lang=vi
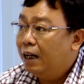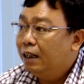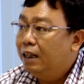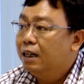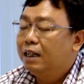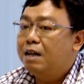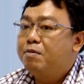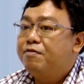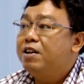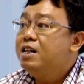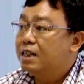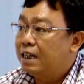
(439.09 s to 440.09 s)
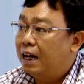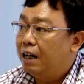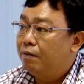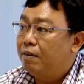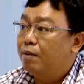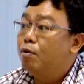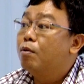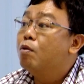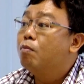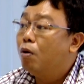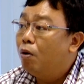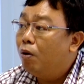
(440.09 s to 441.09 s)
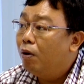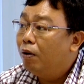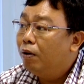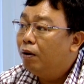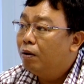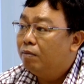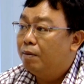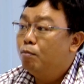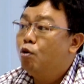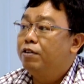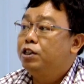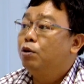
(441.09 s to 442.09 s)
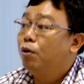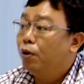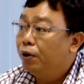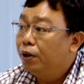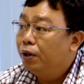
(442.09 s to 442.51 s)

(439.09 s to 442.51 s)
thì người ta mới phát hiện ra và công bố và buộc phải triệu hồi.